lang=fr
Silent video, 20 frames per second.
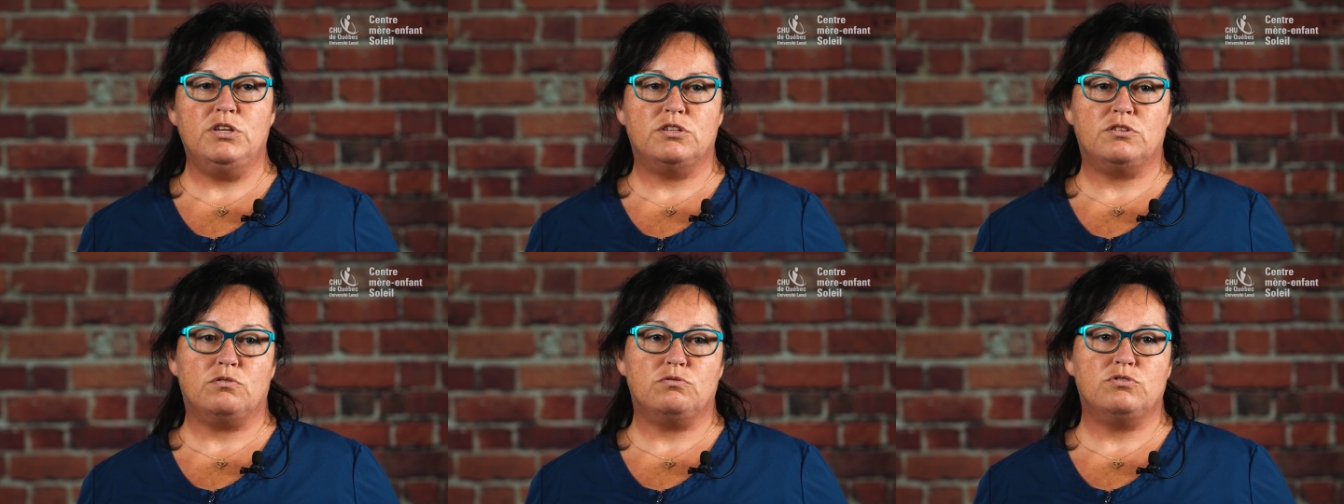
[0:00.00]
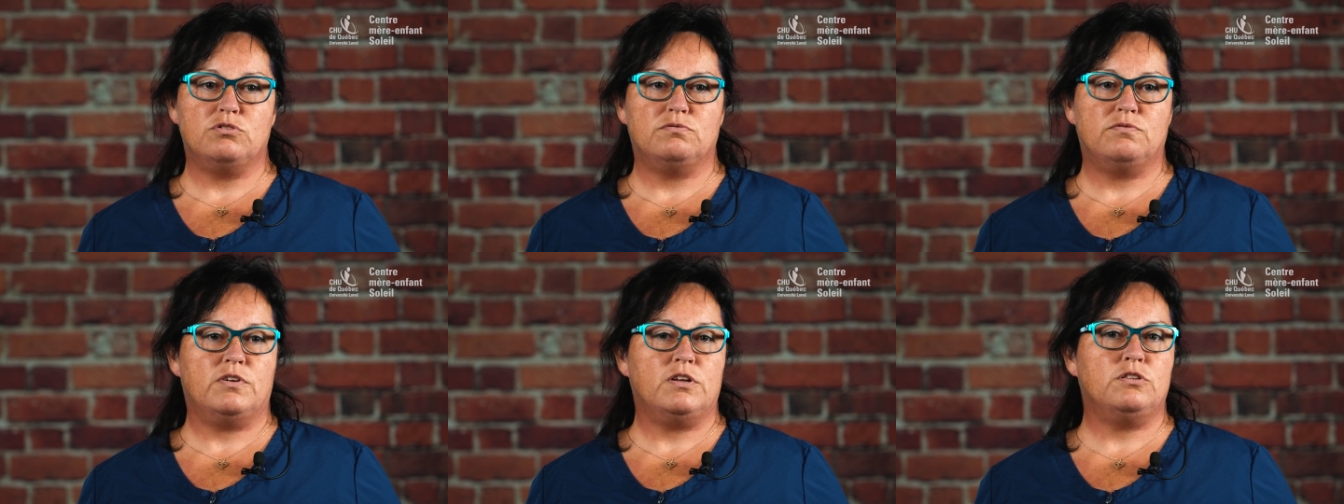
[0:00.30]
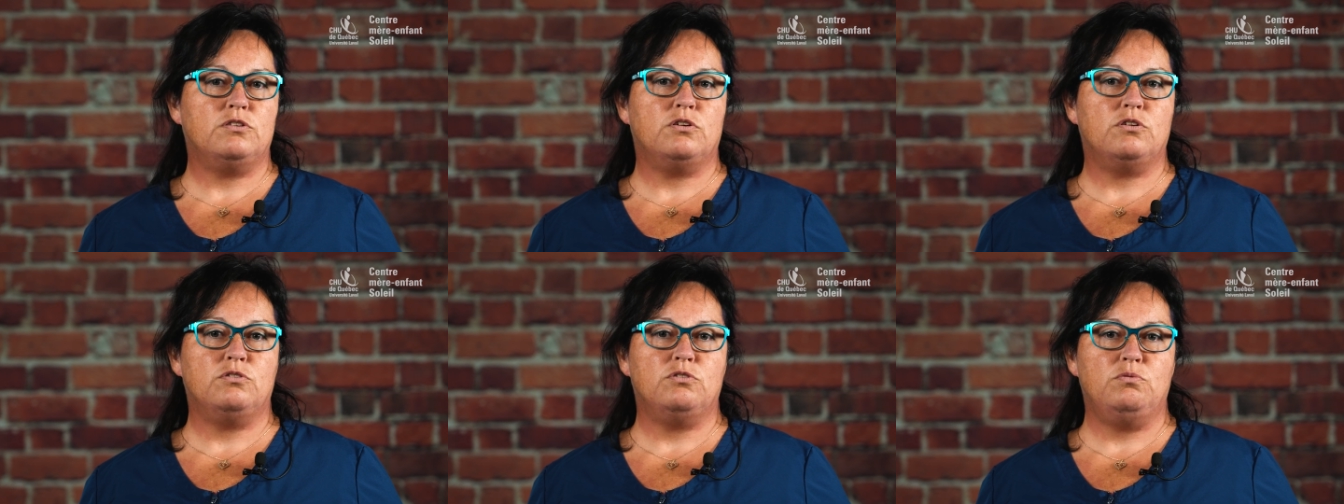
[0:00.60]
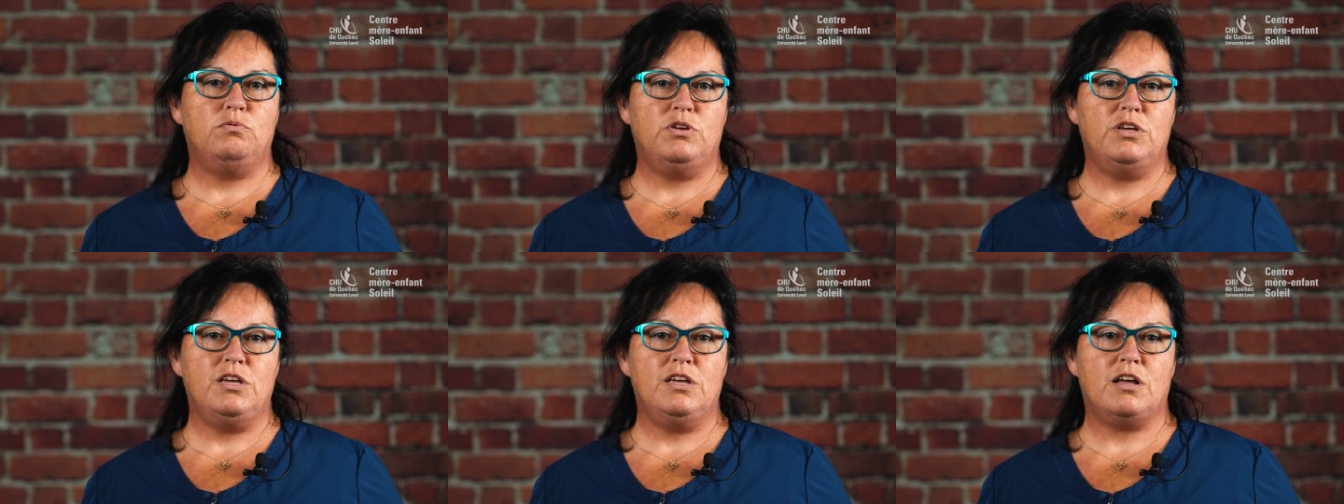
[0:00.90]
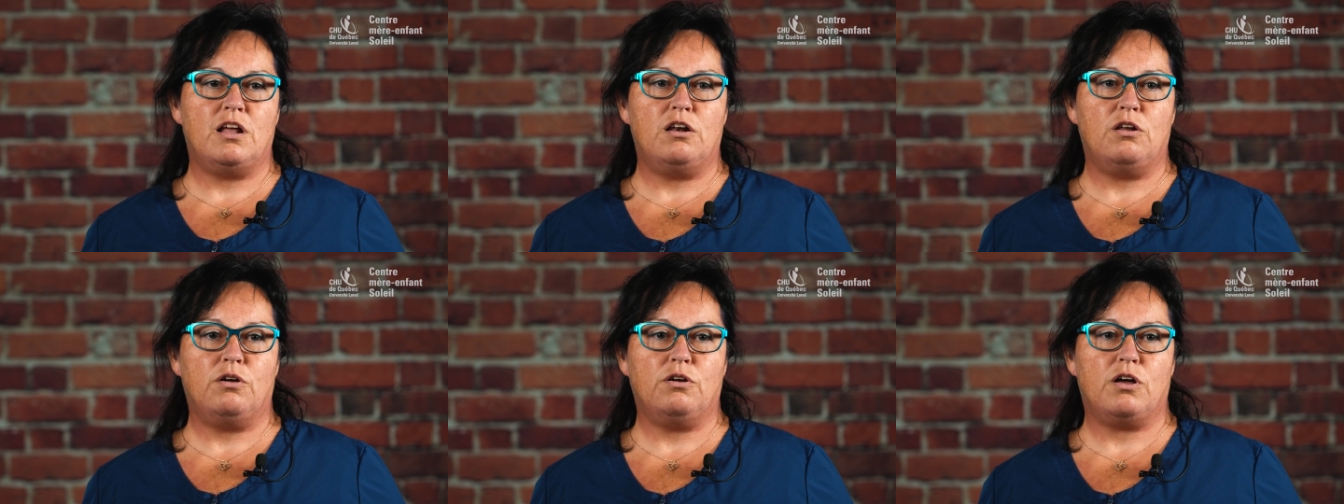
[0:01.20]
qui sont souvent de
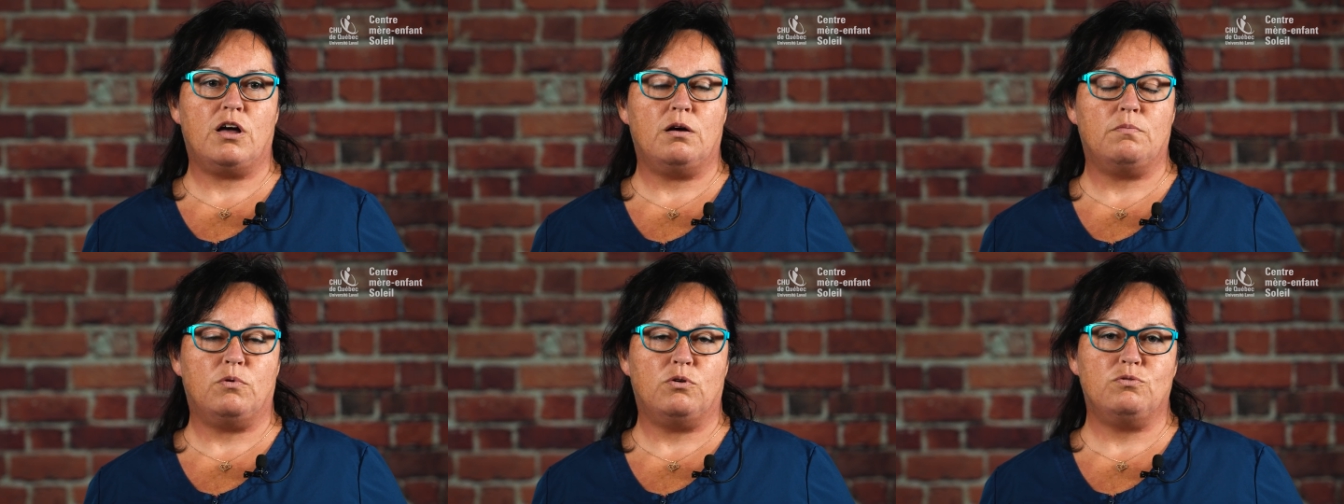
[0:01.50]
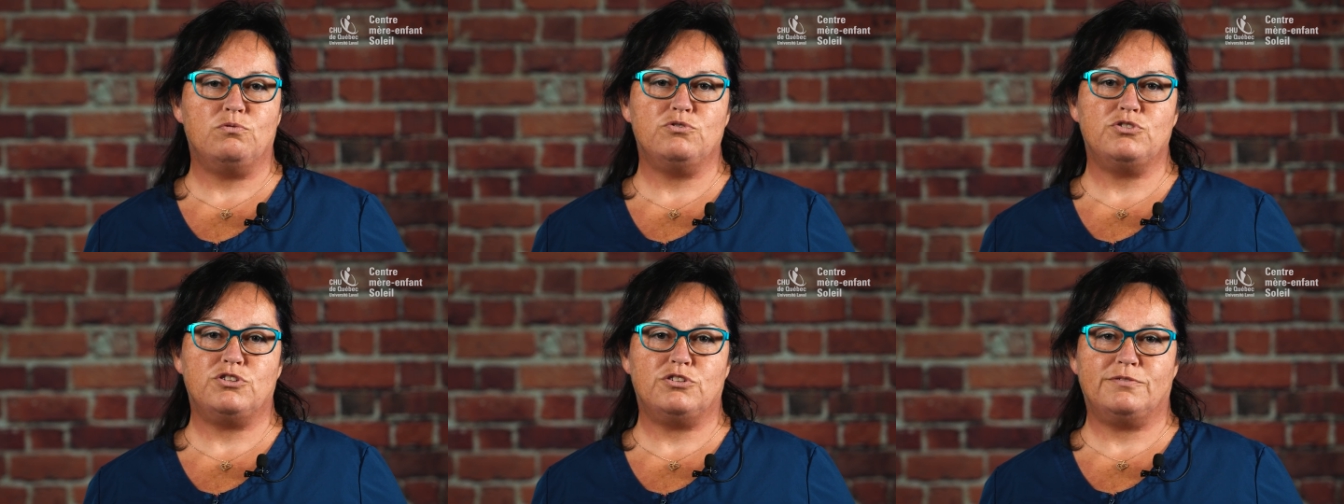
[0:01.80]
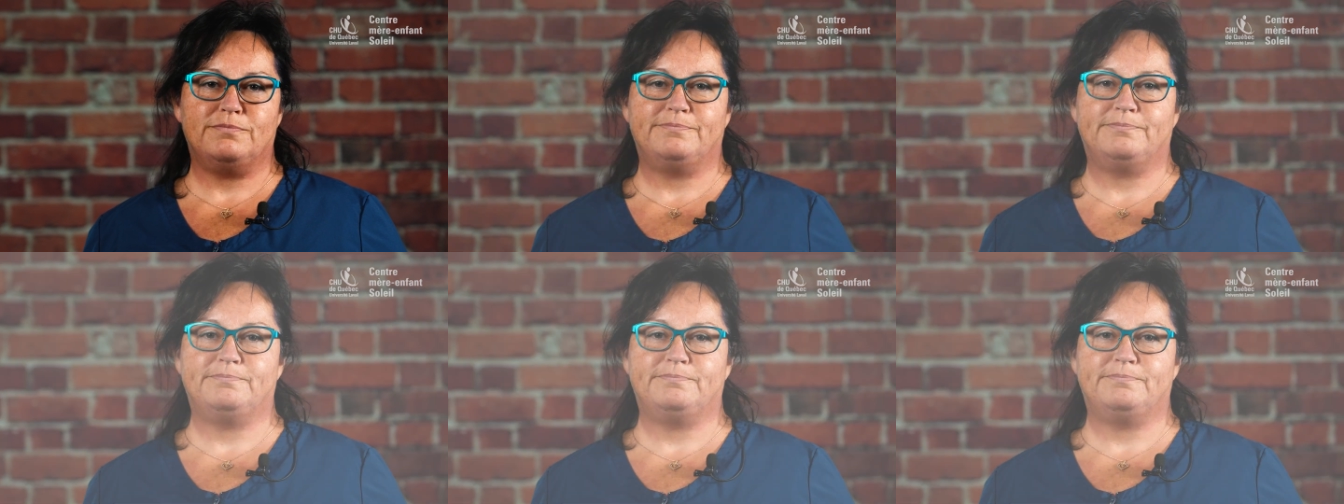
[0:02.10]
nuit à leur embauche.